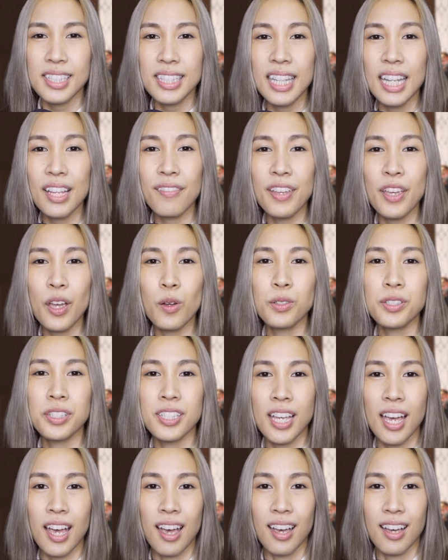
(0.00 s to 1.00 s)

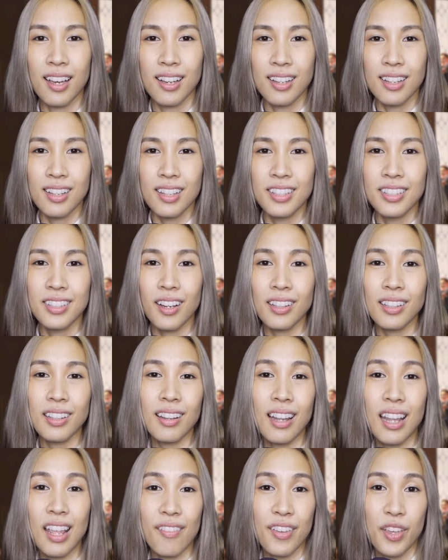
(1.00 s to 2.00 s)
Leviosa, not
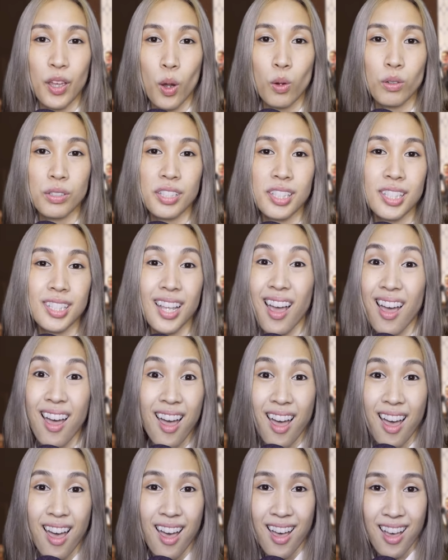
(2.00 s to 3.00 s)

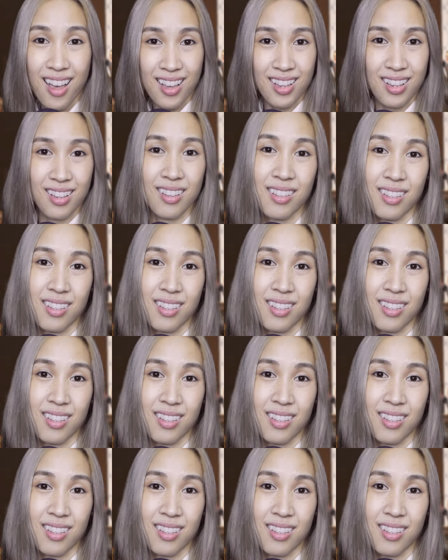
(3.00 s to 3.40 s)
Leviosa.